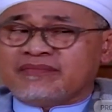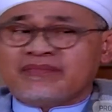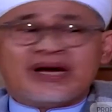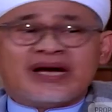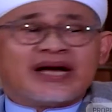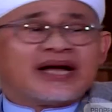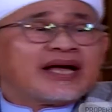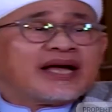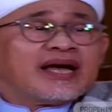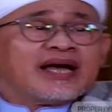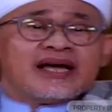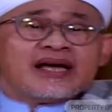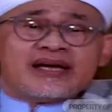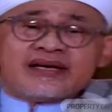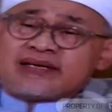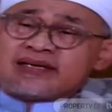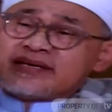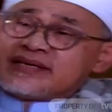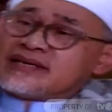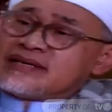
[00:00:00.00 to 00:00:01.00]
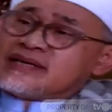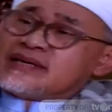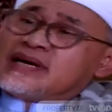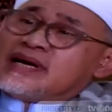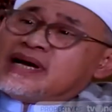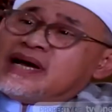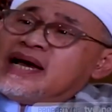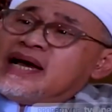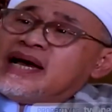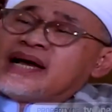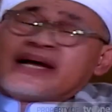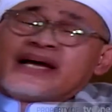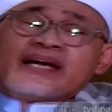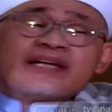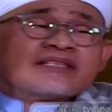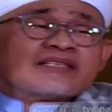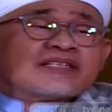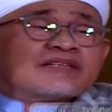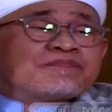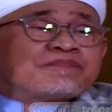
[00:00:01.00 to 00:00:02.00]
Maka
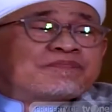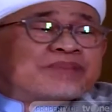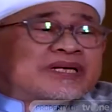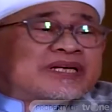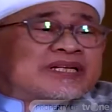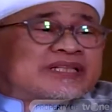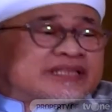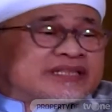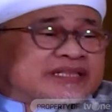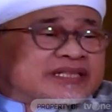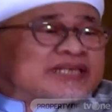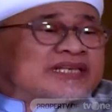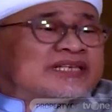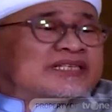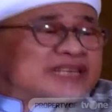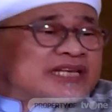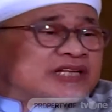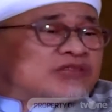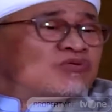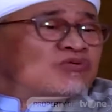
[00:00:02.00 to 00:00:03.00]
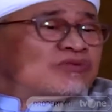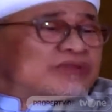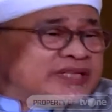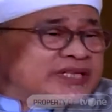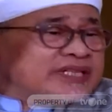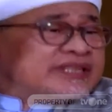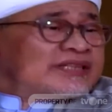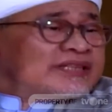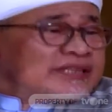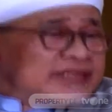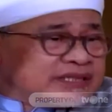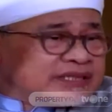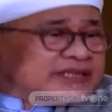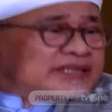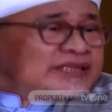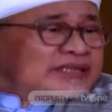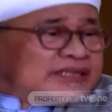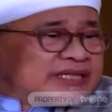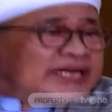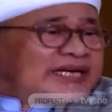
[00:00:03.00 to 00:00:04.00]
akan seperti satu titik
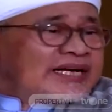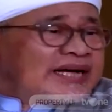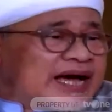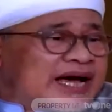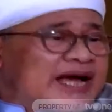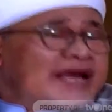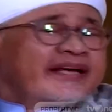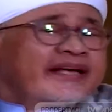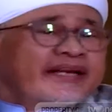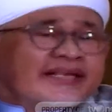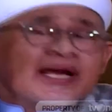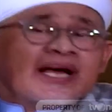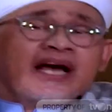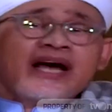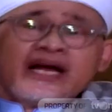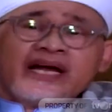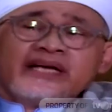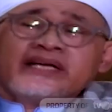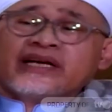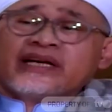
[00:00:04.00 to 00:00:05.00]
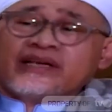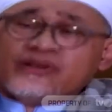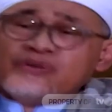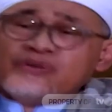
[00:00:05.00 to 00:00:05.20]
titik air yang ada